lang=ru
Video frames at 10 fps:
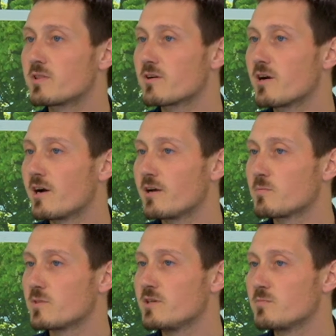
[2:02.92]

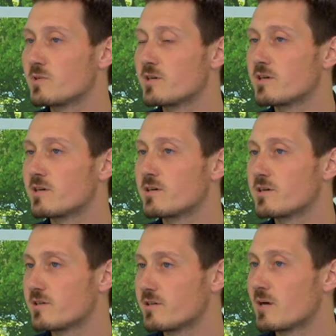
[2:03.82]
предлагаем им
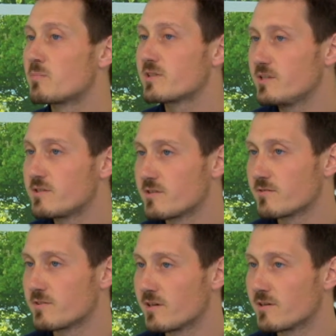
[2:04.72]
э, обратить,
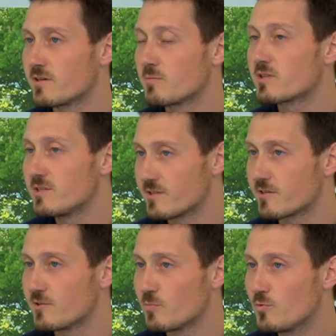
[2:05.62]
на, обратиться
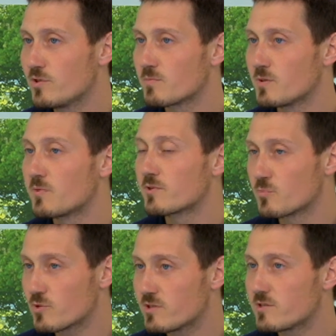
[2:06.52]
к этим людям и по
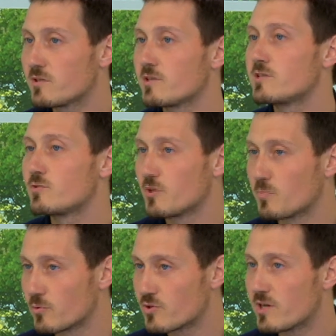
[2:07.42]
возможности, если у
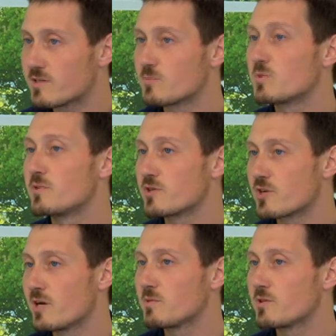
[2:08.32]
них получается, мы
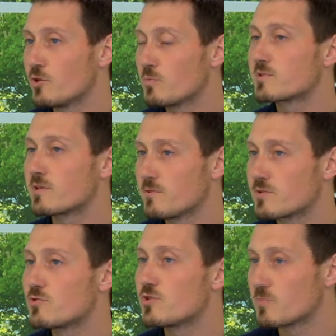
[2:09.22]
приезжаем и даем им
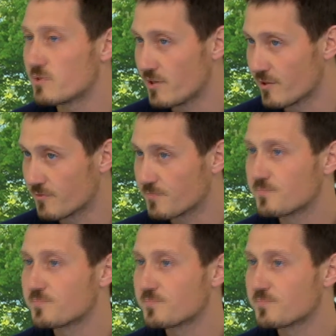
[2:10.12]
соответствующий материал